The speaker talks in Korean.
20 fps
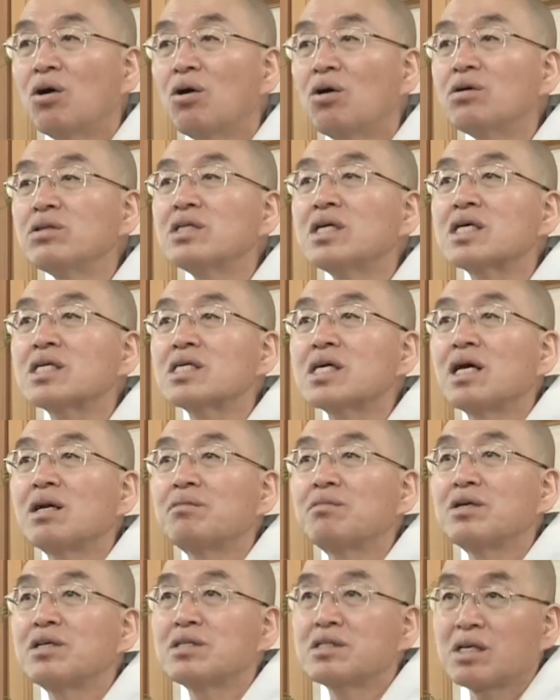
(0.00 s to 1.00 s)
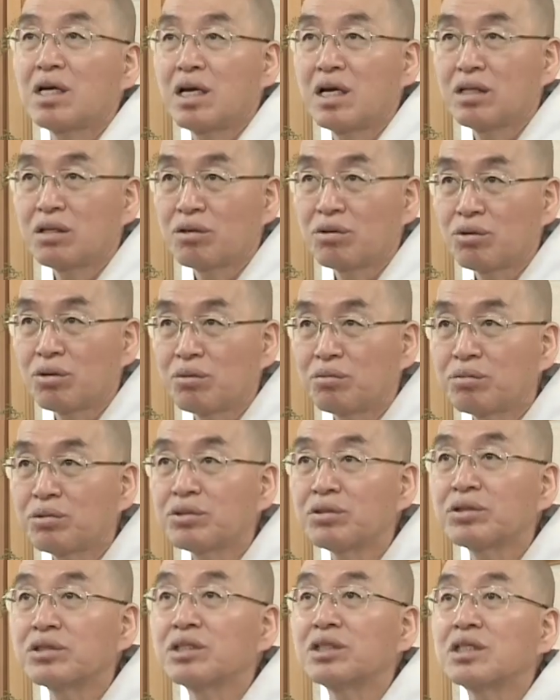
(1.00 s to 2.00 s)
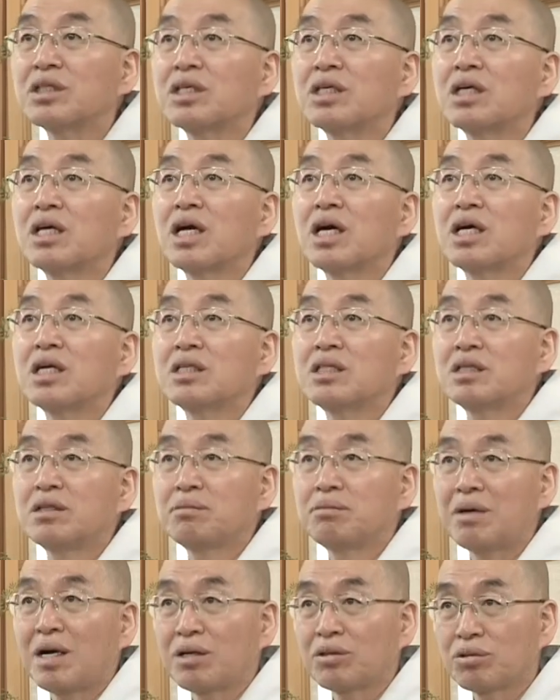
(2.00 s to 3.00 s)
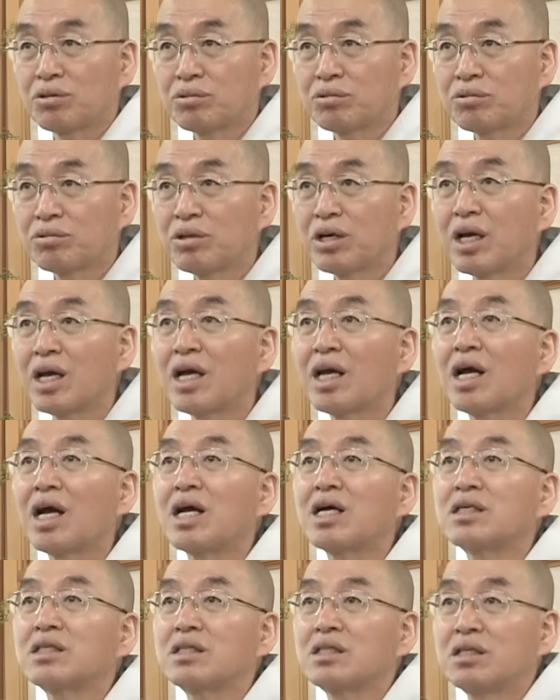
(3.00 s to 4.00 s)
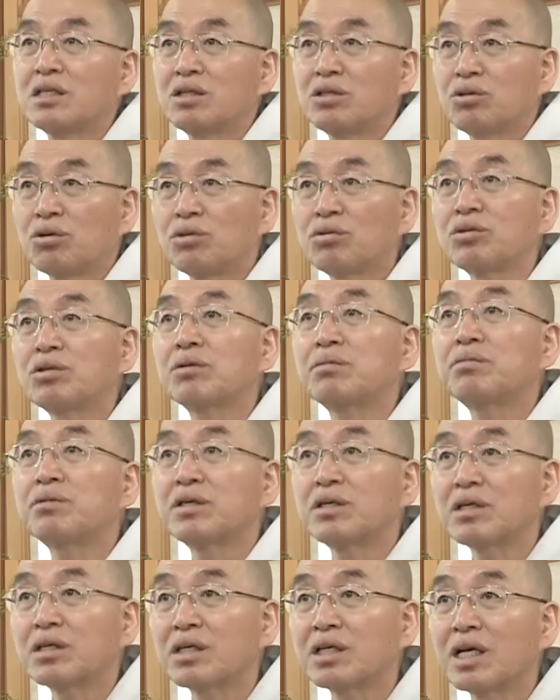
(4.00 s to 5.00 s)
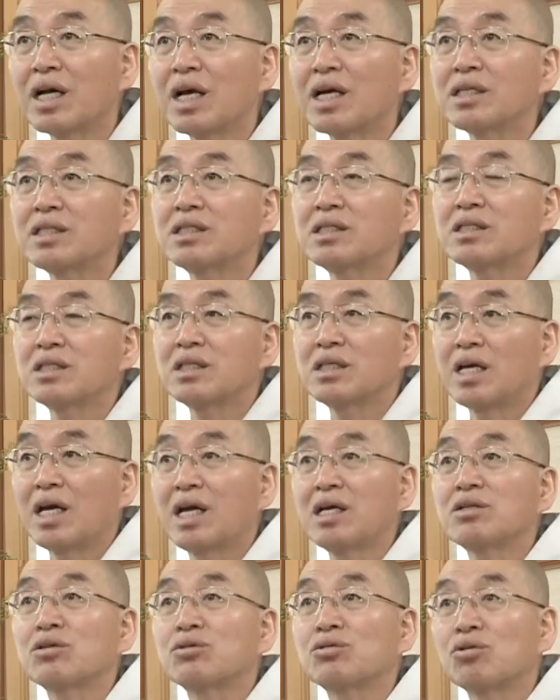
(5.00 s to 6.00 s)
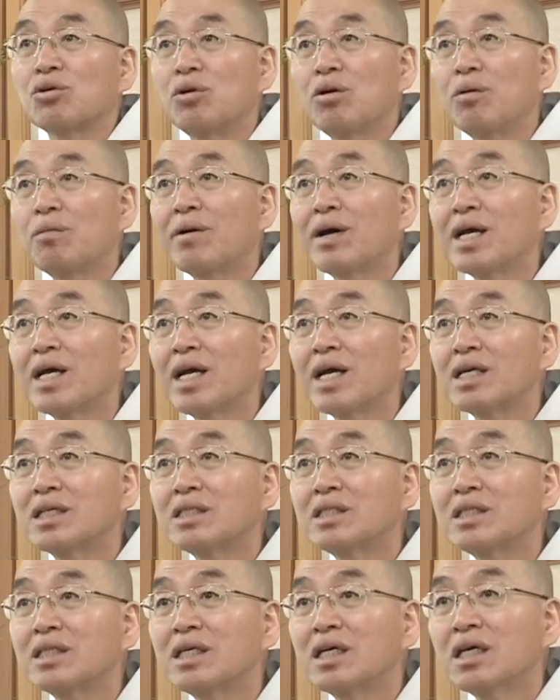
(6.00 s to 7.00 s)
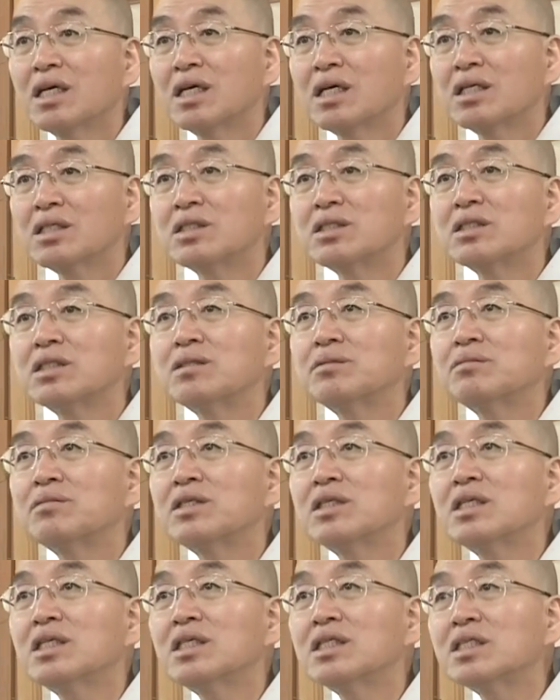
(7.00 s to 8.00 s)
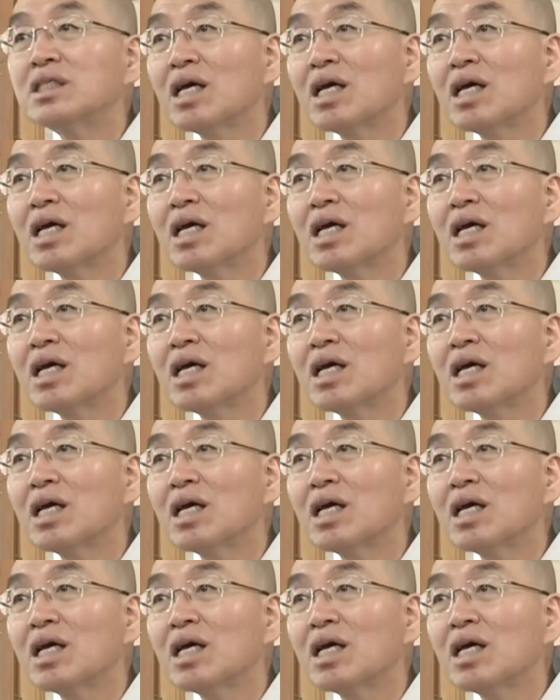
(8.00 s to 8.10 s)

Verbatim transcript: 혼자 살면서 애들 공부도 시켜야지, 방도 구해야지, 돈도 벌어야지, 애도 돌봐야지. 지금 이